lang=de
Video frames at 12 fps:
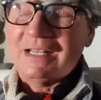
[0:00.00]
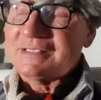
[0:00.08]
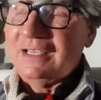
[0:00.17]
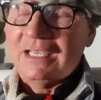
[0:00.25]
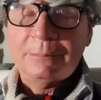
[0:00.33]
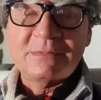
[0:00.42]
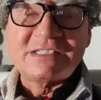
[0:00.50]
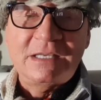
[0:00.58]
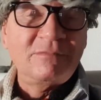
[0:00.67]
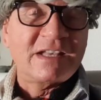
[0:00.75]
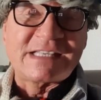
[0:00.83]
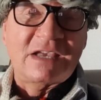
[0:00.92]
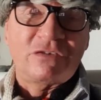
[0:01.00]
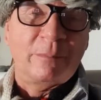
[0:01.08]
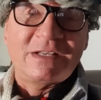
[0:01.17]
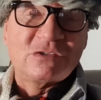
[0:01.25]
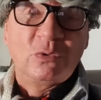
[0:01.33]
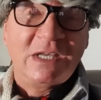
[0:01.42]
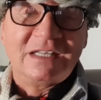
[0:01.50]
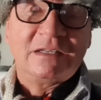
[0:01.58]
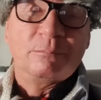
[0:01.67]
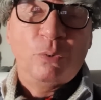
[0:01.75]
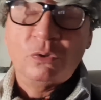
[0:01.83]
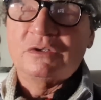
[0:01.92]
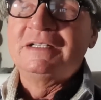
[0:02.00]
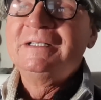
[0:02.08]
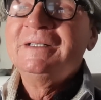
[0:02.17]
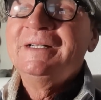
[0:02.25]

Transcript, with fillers: Das Ergebnis nehmen wir jetzt einfach mal so hin. Punkt.